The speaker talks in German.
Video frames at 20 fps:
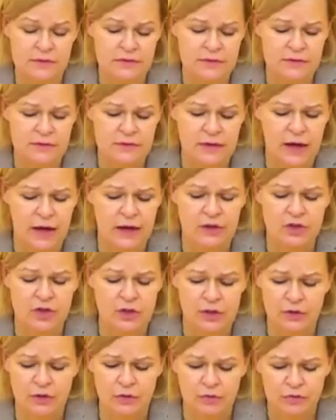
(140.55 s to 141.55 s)
diese
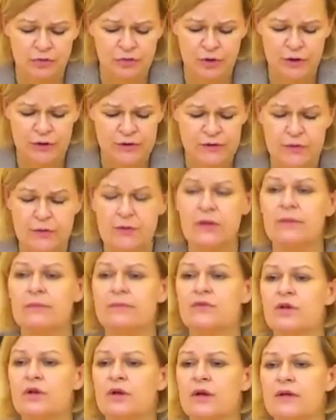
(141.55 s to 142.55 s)
Einschränkung
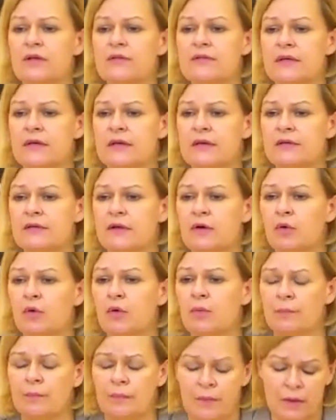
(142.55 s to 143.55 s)
vorzunehmen, sondern es geht
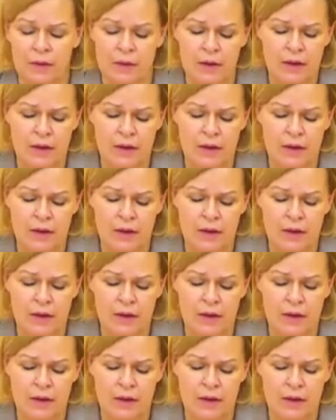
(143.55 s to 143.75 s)
darum,